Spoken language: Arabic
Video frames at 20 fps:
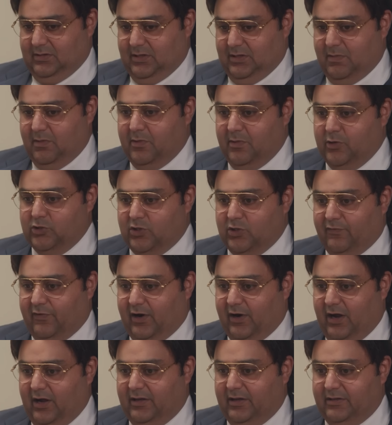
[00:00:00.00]
انا ببوظ
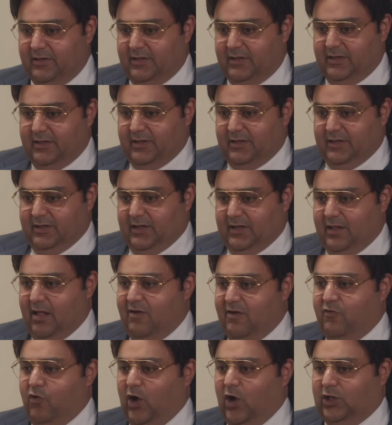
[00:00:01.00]
الفرح انا
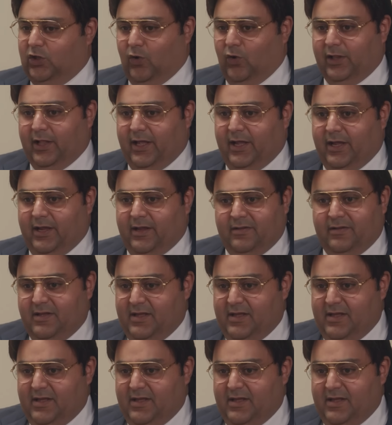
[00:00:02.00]
افورت ولا ايه